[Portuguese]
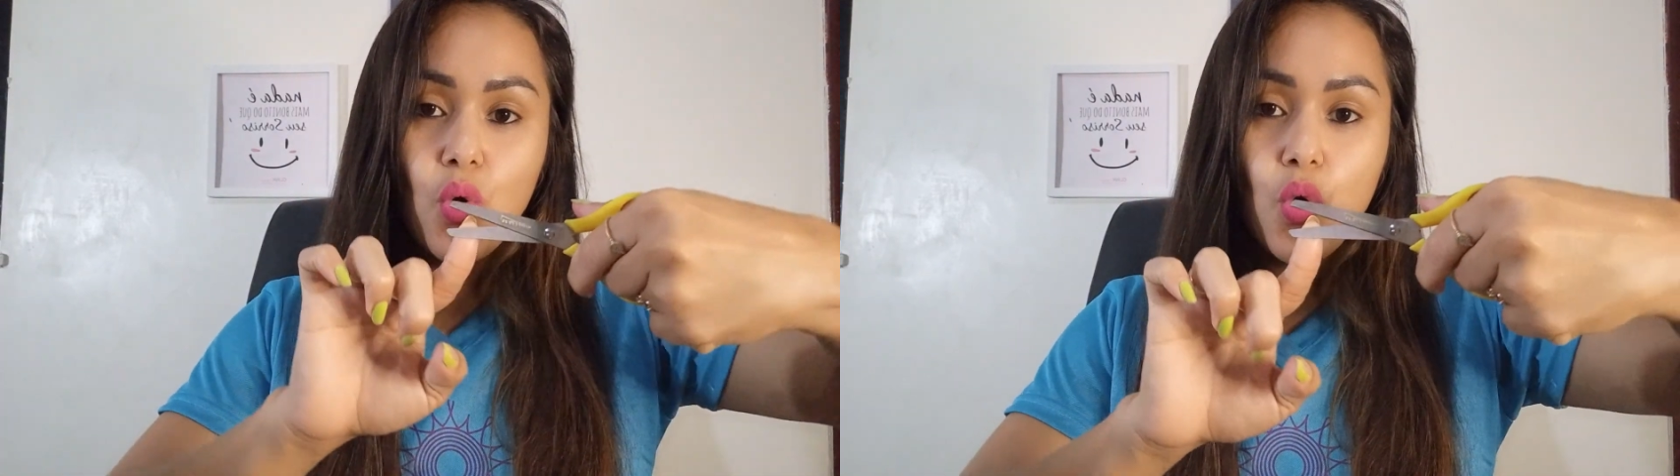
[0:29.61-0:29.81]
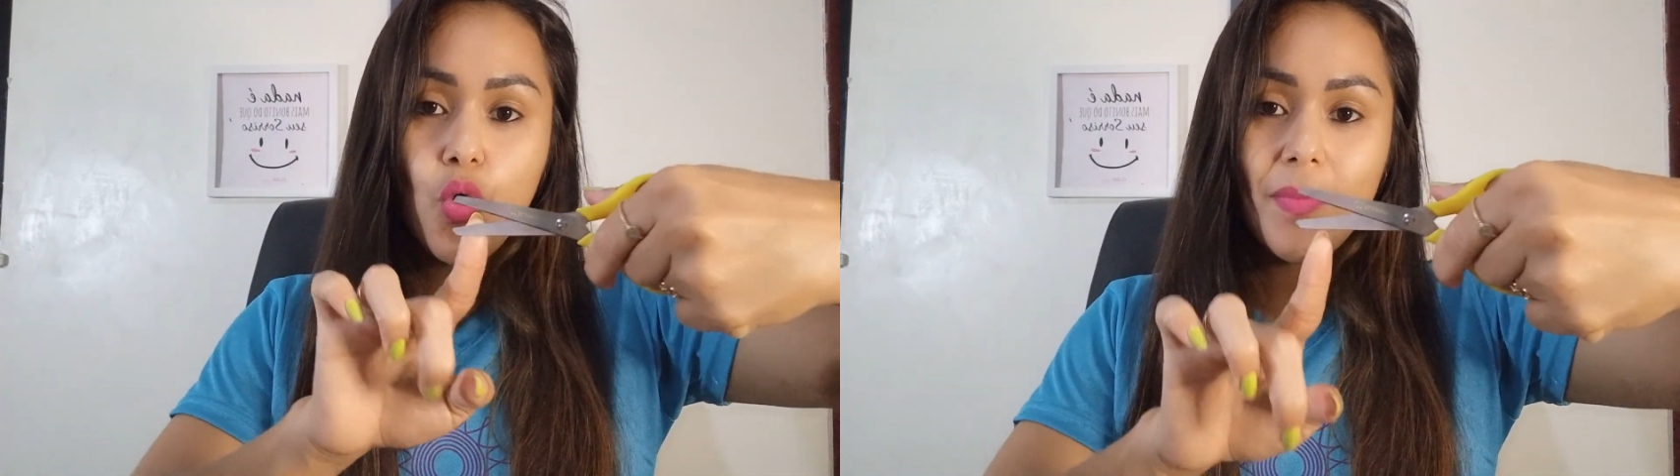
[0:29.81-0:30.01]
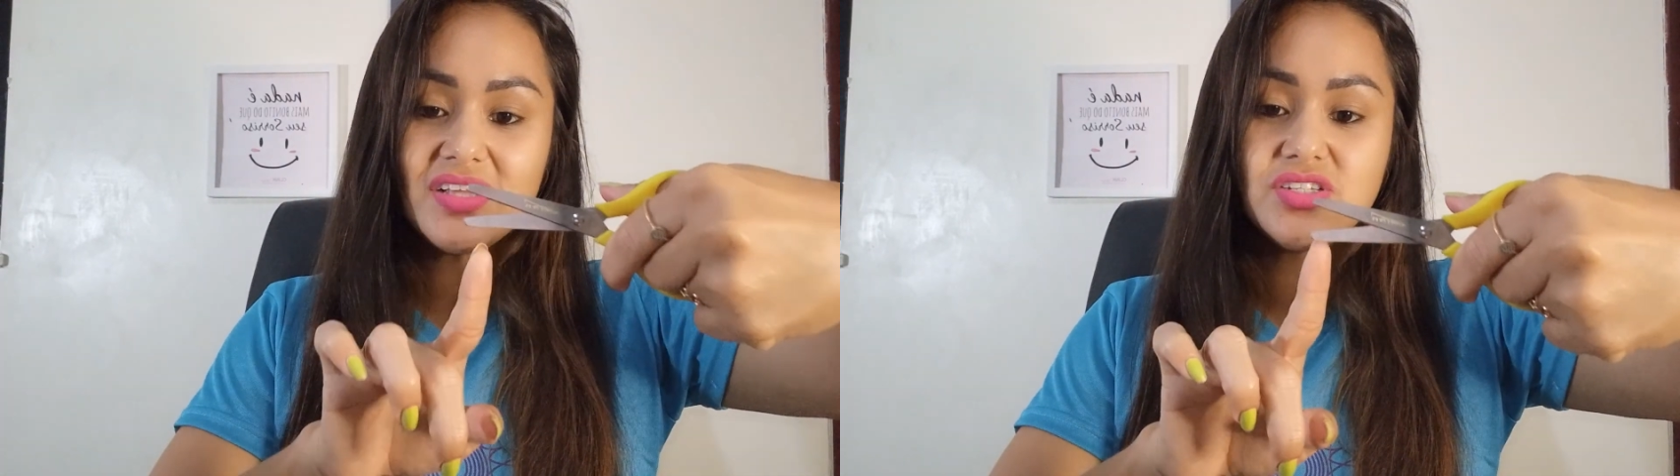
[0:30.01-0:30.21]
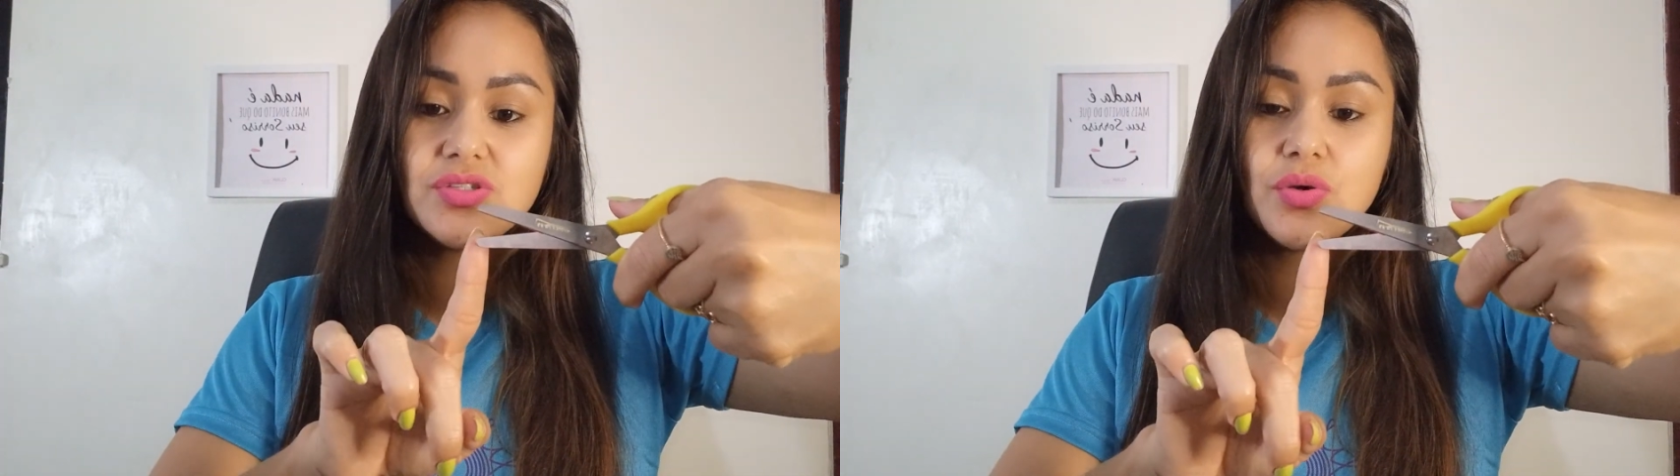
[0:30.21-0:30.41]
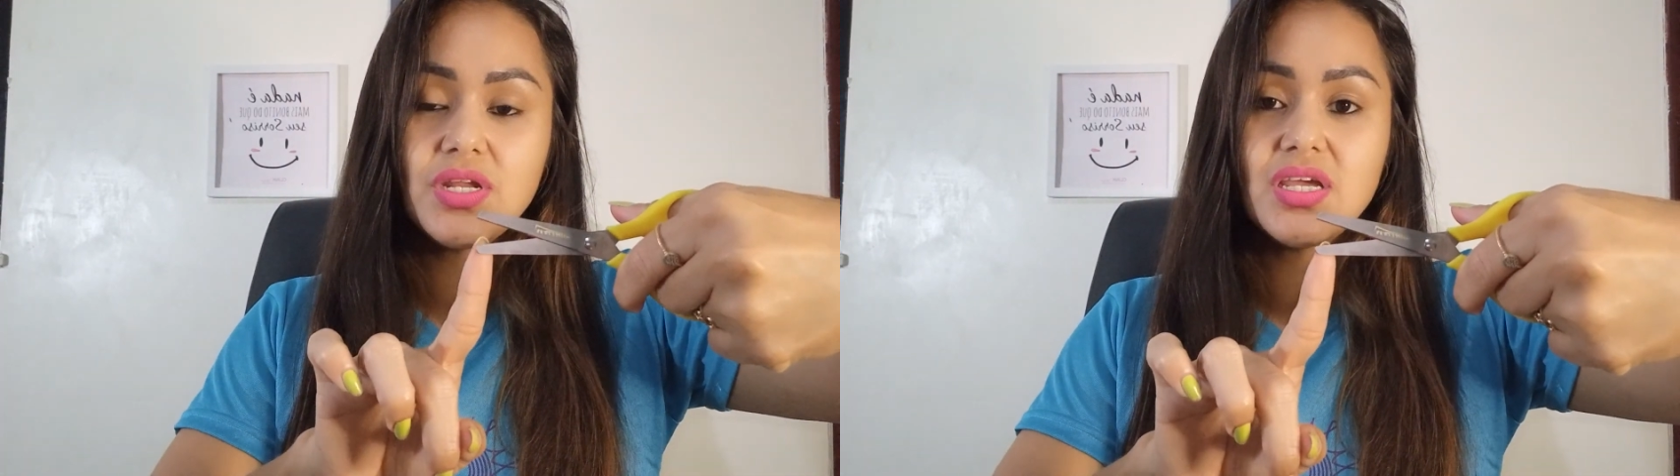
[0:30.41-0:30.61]
uma
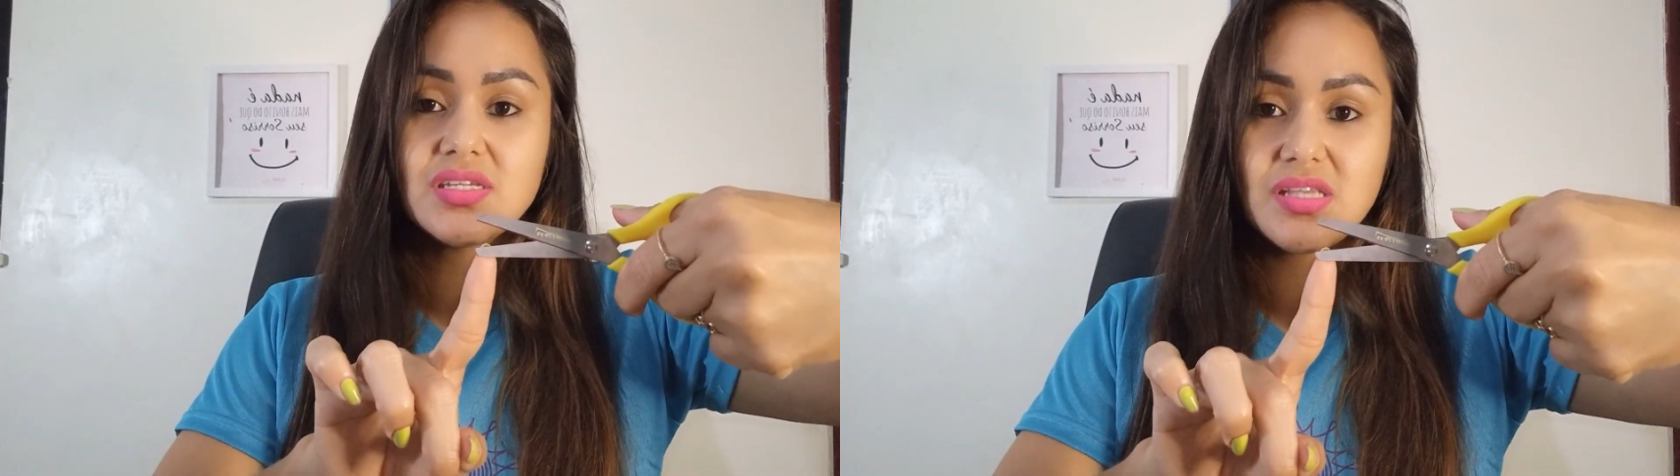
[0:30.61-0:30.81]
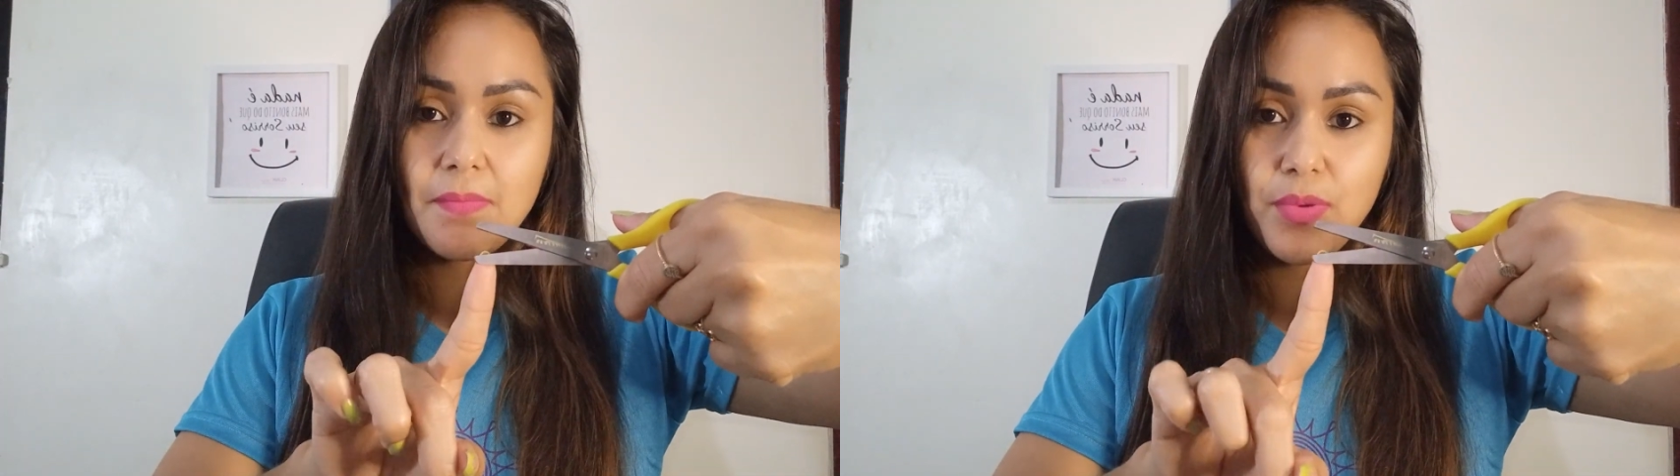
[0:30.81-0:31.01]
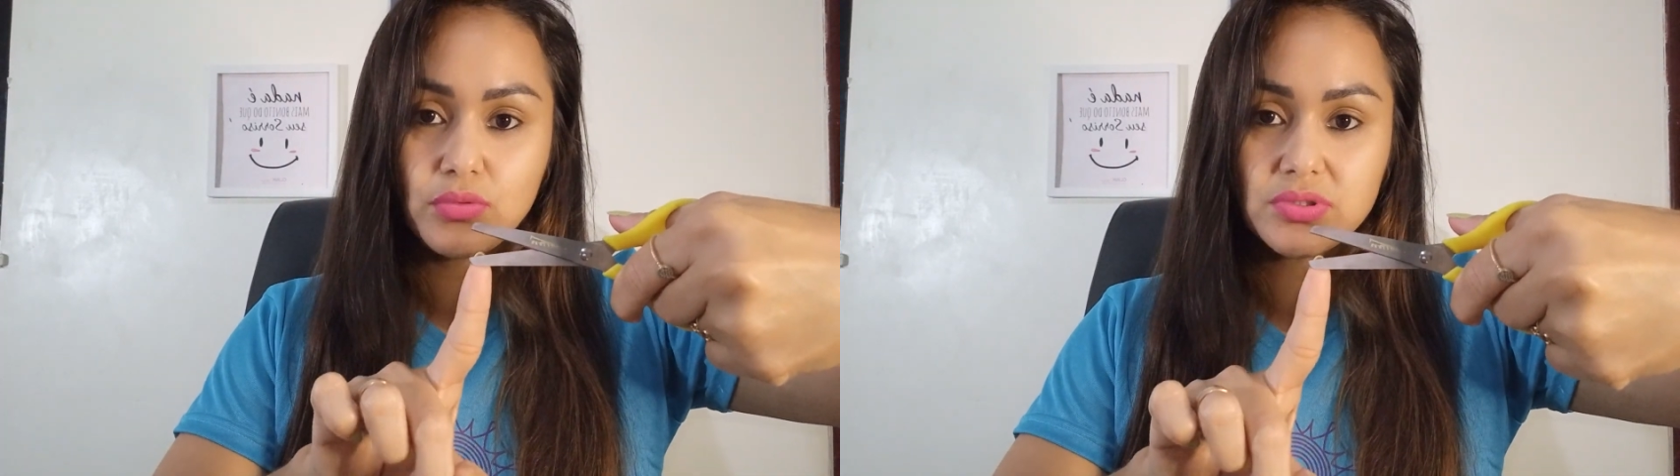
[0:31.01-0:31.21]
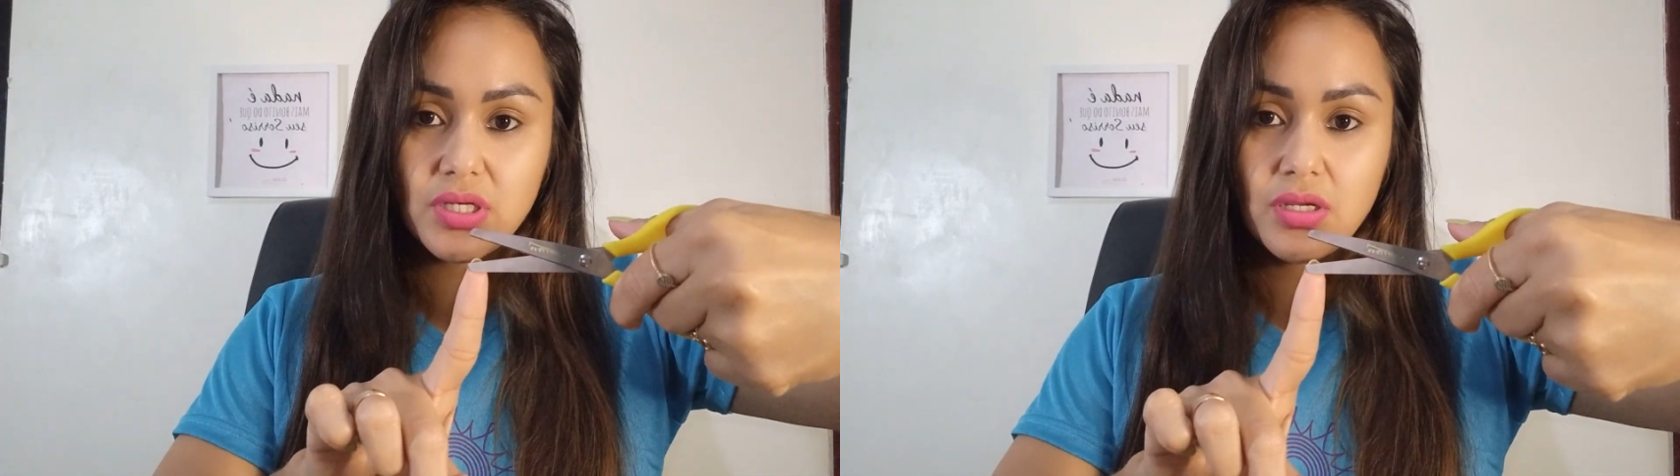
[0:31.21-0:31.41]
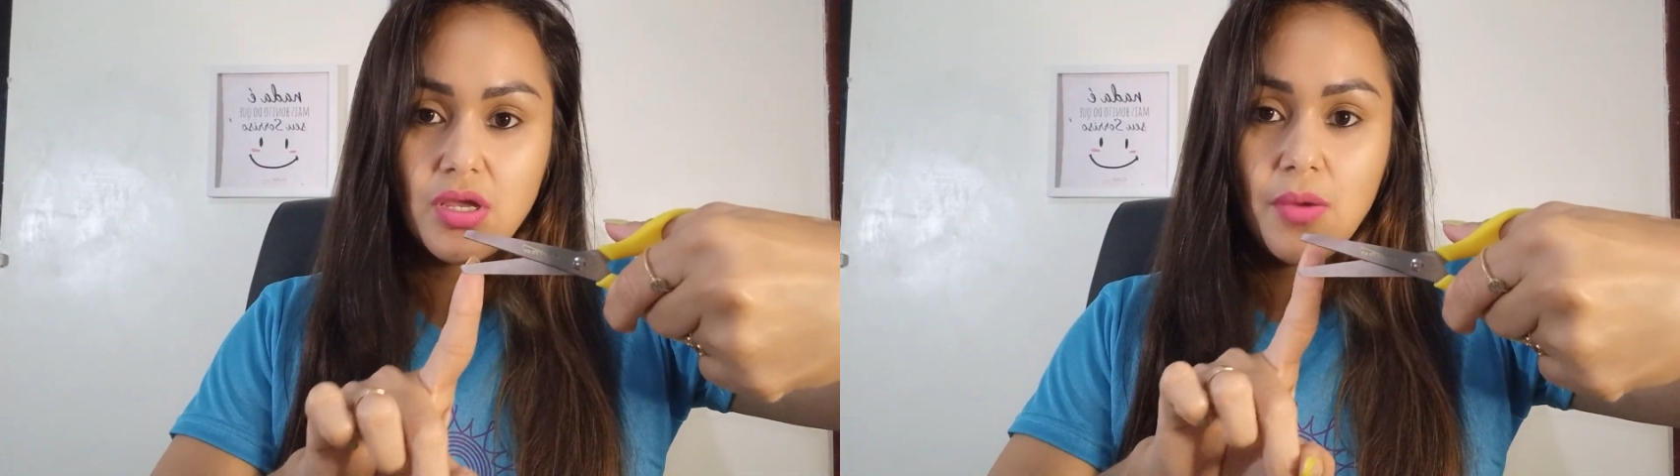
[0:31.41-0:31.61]
tesourinha sem ponta,